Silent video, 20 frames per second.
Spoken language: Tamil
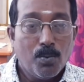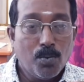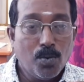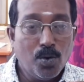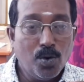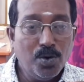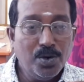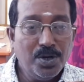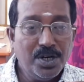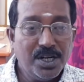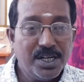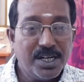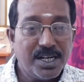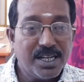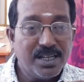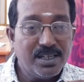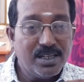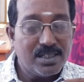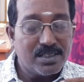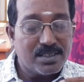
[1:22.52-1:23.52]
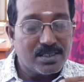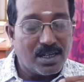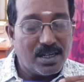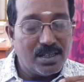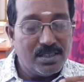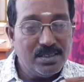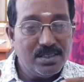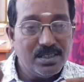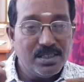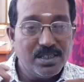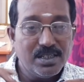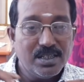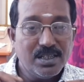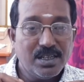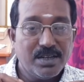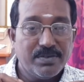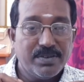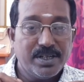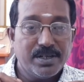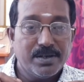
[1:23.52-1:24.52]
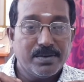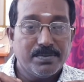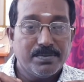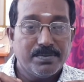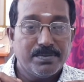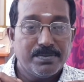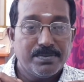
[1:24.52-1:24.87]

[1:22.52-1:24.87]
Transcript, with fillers: மூன்று இடங்கள் தாழ்ந்து இருக்க வேண்டும்